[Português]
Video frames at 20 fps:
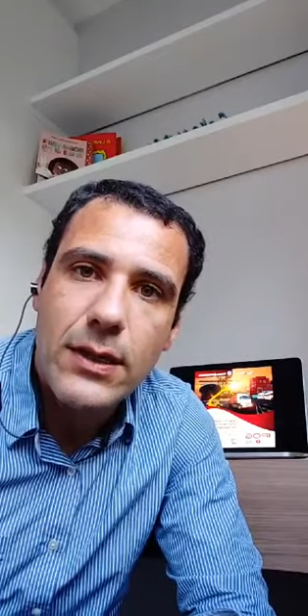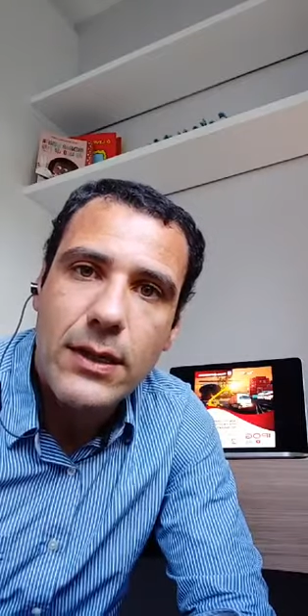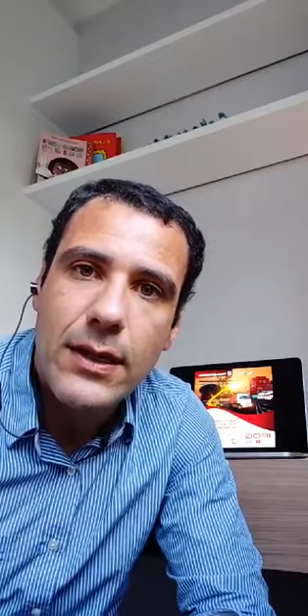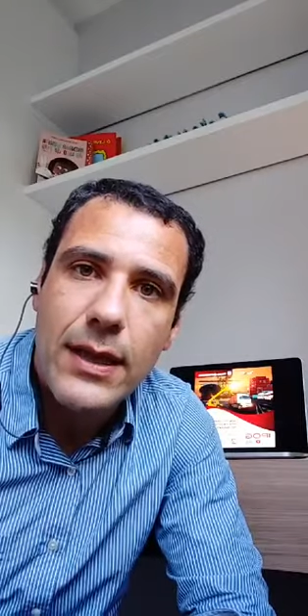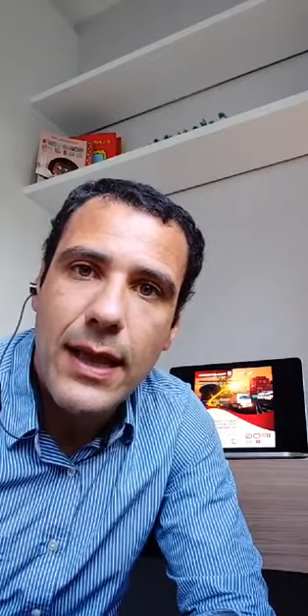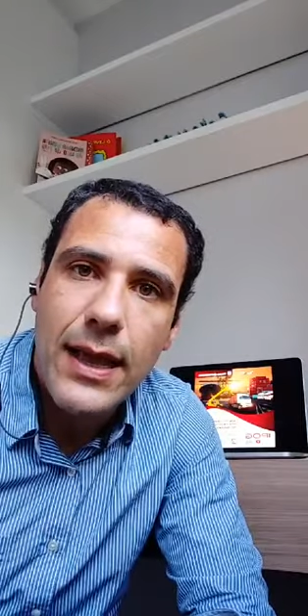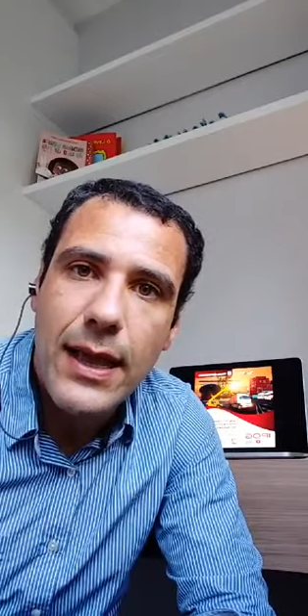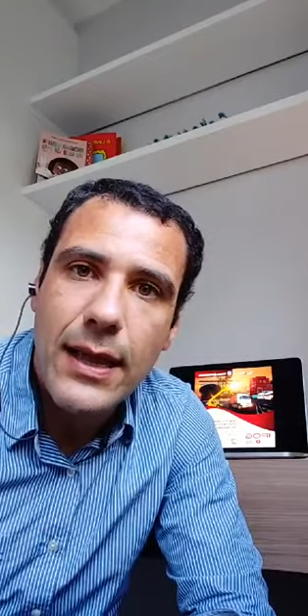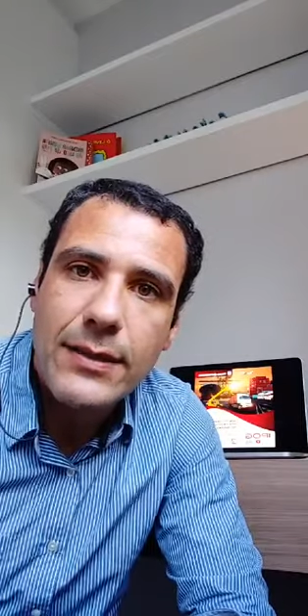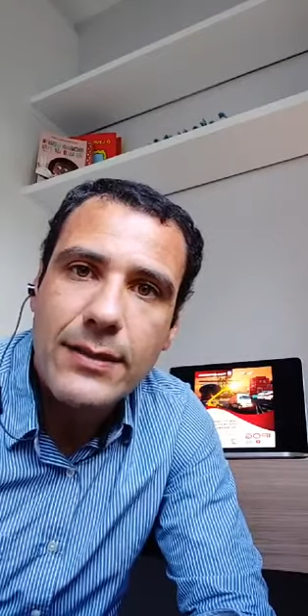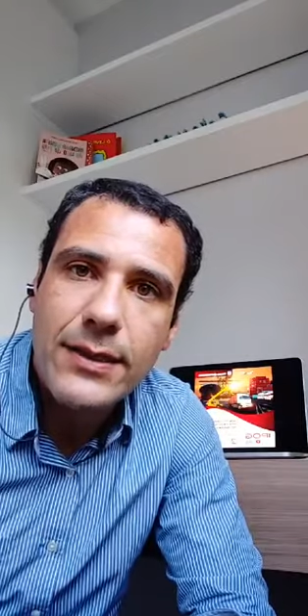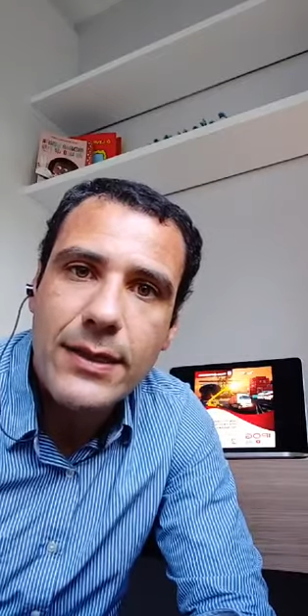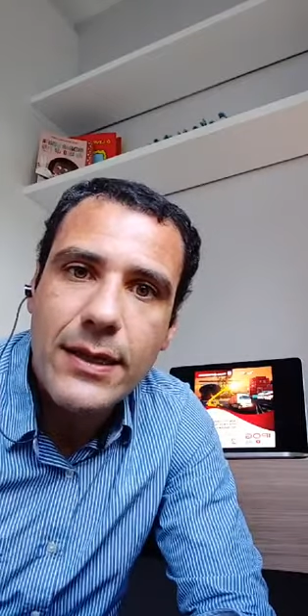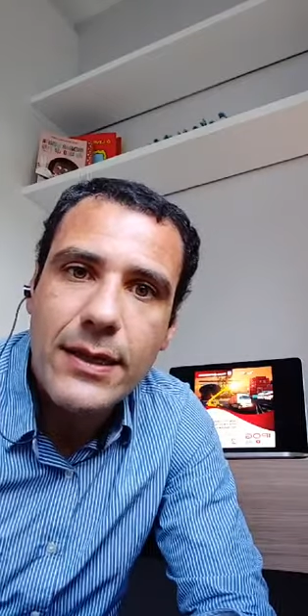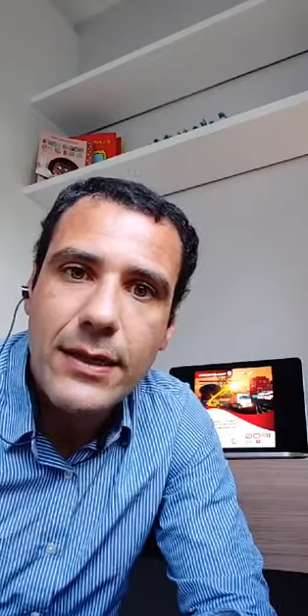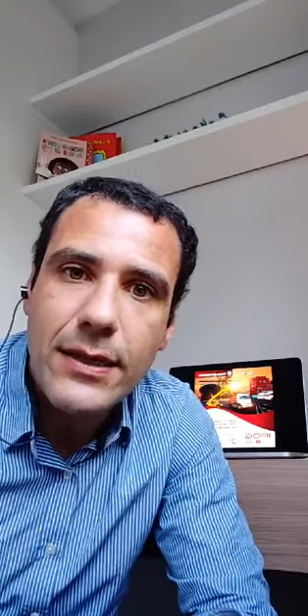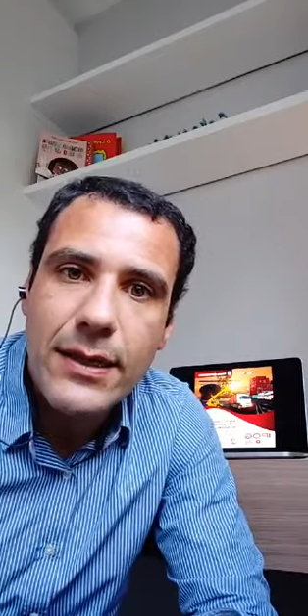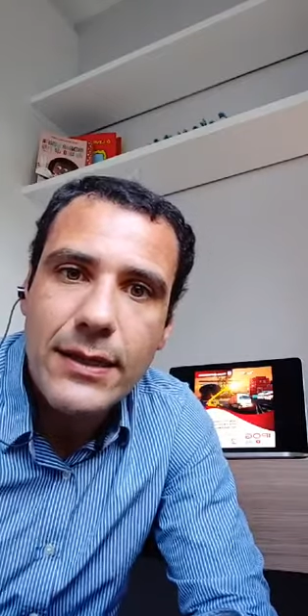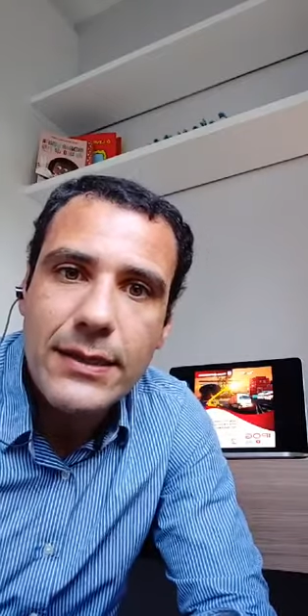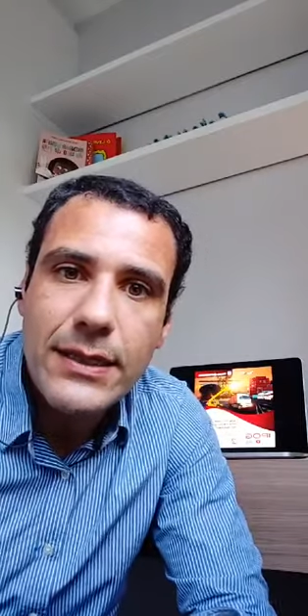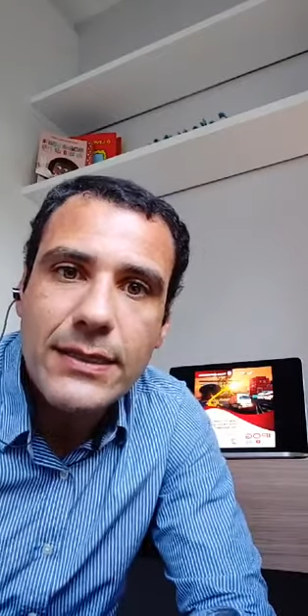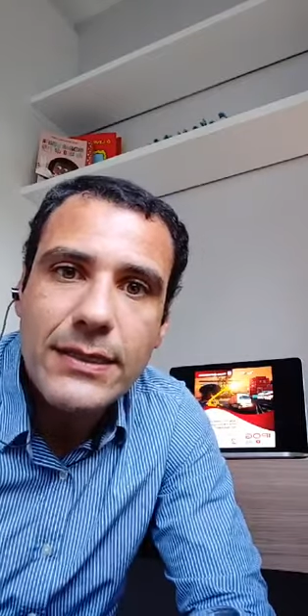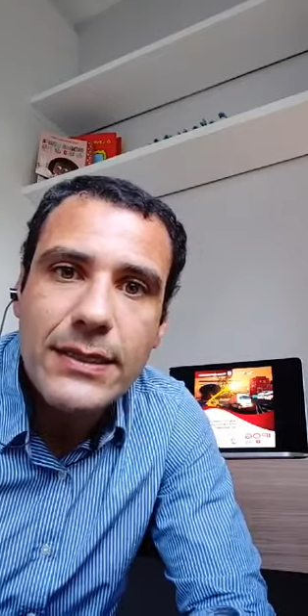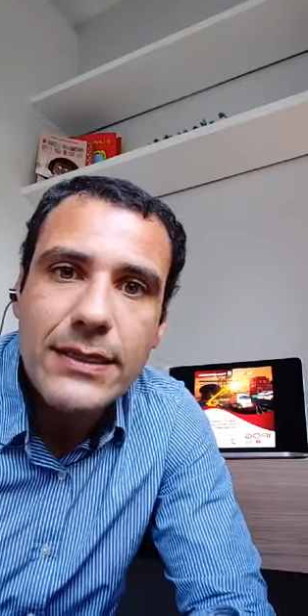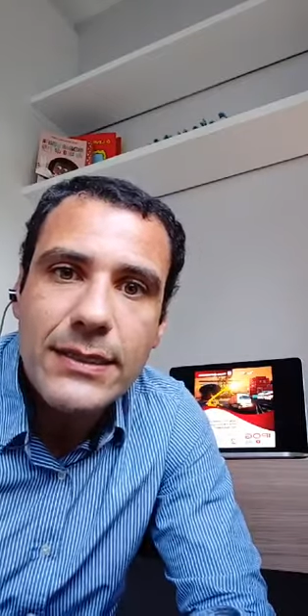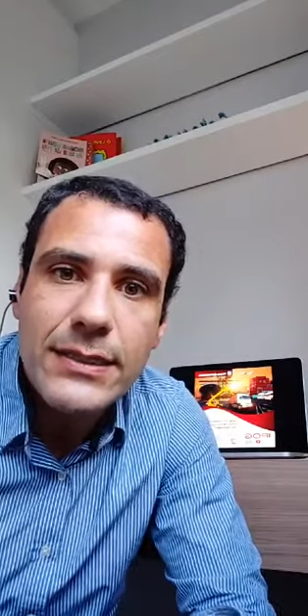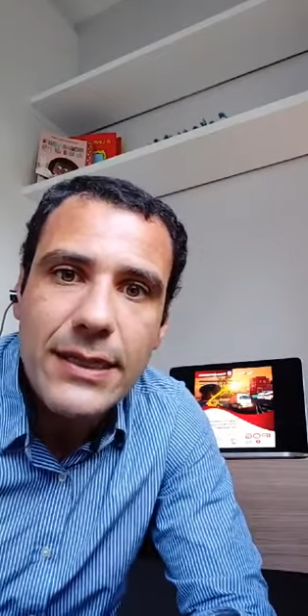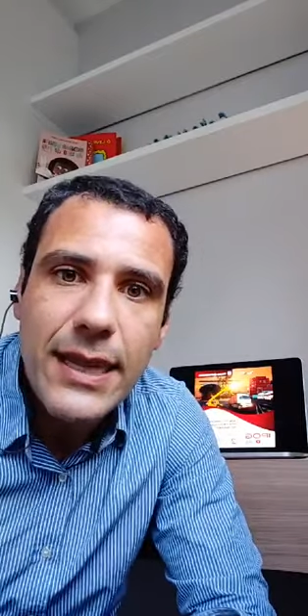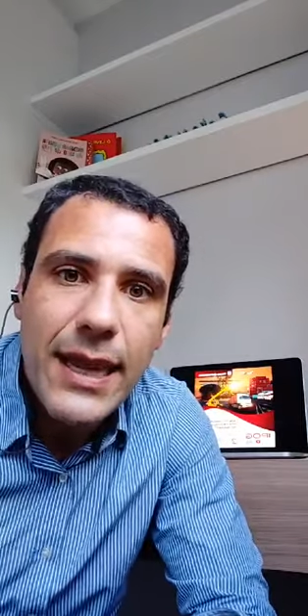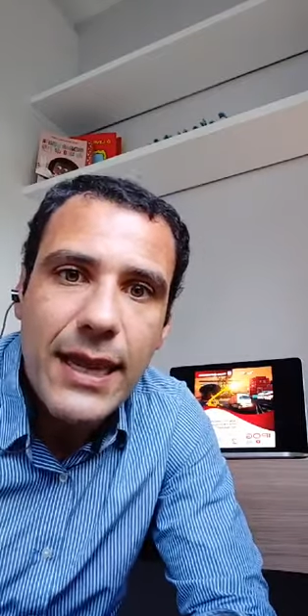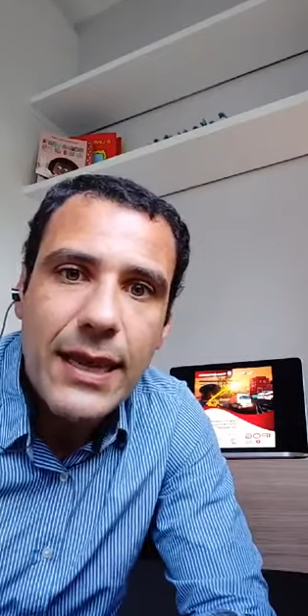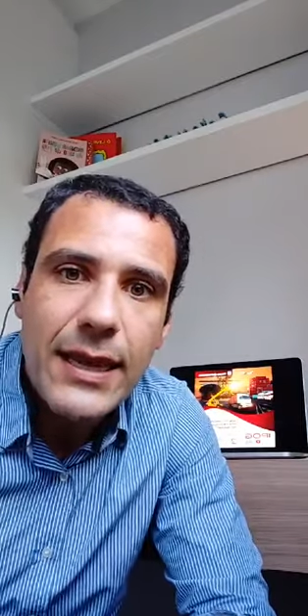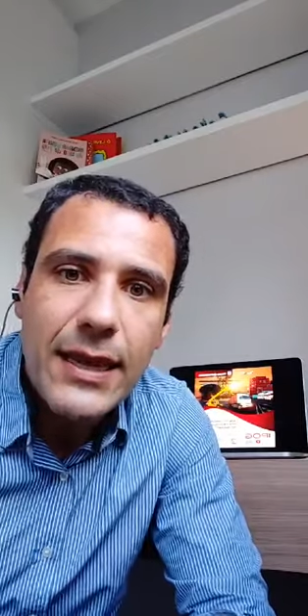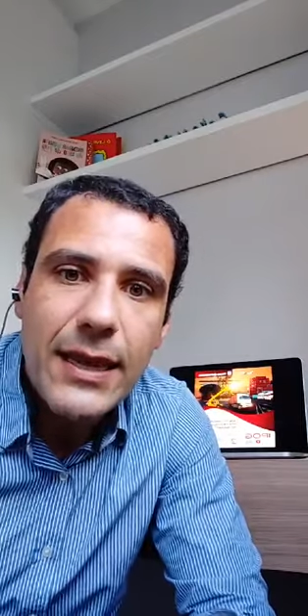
É, assim, a gente enxerga